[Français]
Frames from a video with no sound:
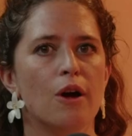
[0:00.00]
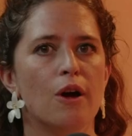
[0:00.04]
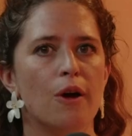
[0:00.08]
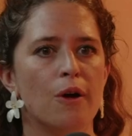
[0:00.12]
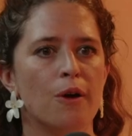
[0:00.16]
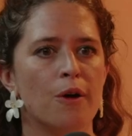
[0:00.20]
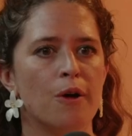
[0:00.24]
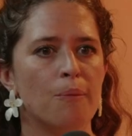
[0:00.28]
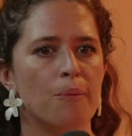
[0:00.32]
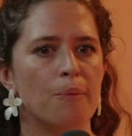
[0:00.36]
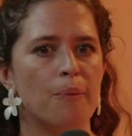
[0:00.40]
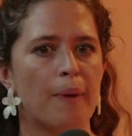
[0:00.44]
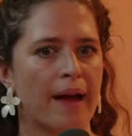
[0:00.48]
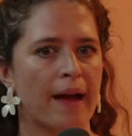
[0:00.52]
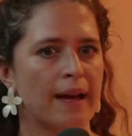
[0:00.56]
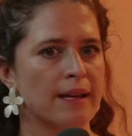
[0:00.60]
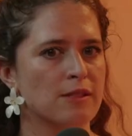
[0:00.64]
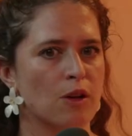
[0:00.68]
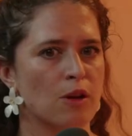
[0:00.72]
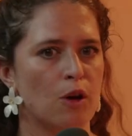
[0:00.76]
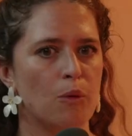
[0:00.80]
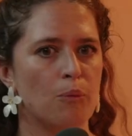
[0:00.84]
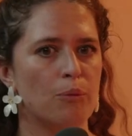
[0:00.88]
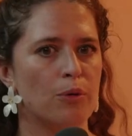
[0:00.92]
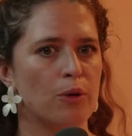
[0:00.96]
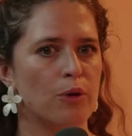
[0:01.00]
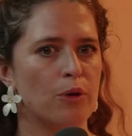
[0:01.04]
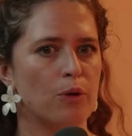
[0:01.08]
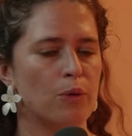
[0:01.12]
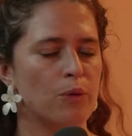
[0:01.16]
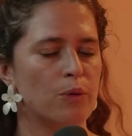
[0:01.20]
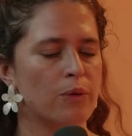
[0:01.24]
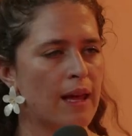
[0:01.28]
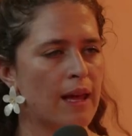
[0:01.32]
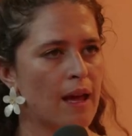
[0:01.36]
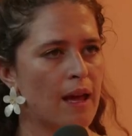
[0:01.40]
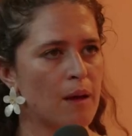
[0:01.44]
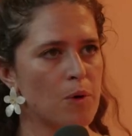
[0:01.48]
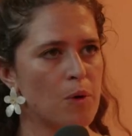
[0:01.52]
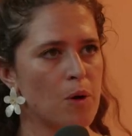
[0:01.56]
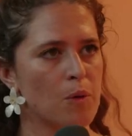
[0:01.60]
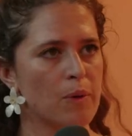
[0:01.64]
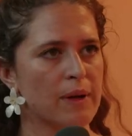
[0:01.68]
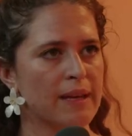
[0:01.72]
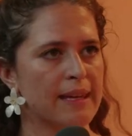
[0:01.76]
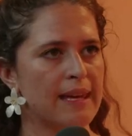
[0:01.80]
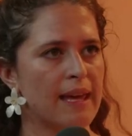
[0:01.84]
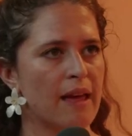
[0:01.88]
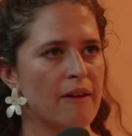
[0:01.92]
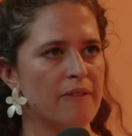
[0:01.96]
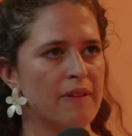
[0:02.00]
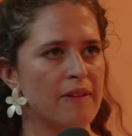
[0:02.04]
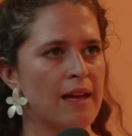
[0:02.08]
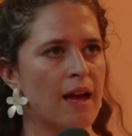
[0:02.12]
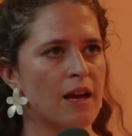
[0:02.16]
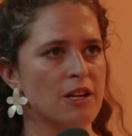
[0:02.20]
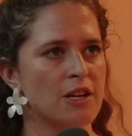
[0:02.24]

euh, par exemple, on a un membre qui avait un